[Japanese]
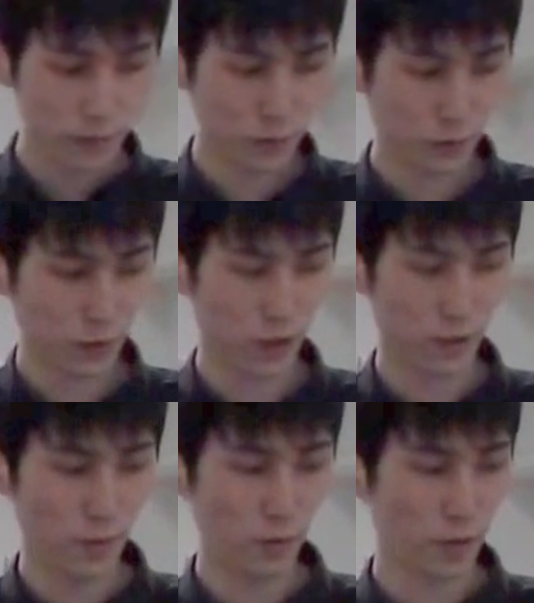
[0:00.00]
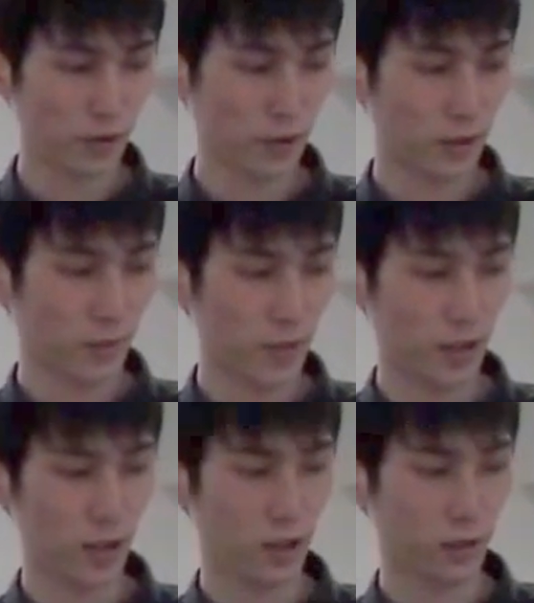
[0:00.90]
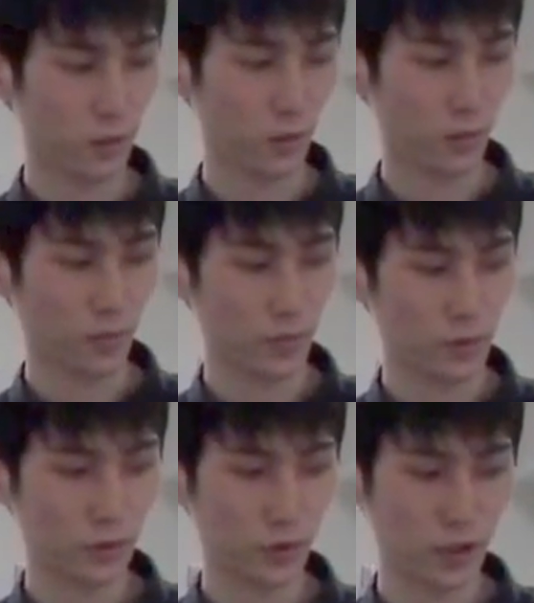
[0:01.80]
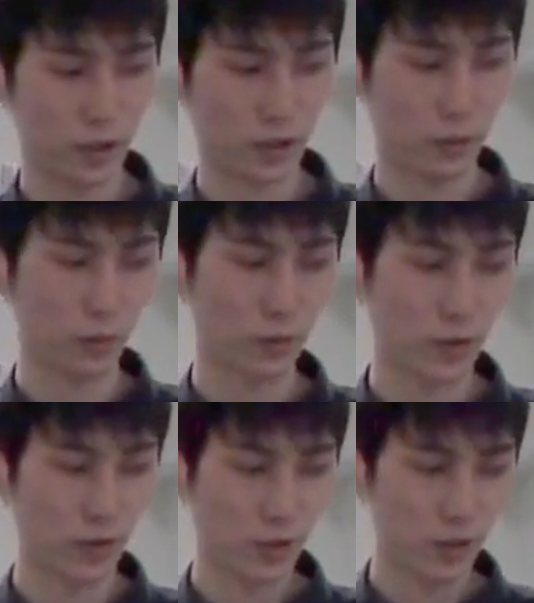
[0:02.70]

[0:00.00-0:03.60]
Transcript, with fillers: その時に同じ直前核が直